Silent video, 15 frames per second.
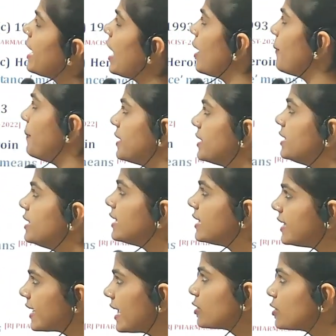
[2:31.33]
यहाँ पर
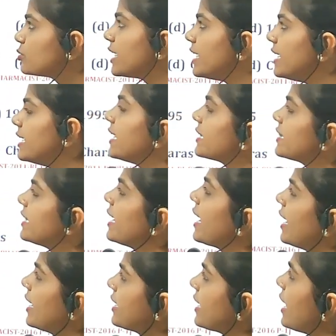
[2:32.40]
ठीक है तो चलिए देखते
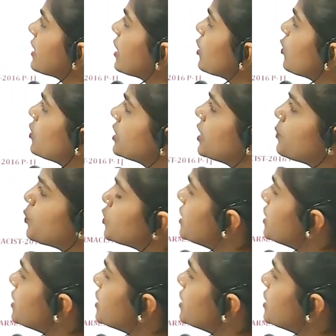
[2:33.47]
हैं क्या क्या क्वेश्चन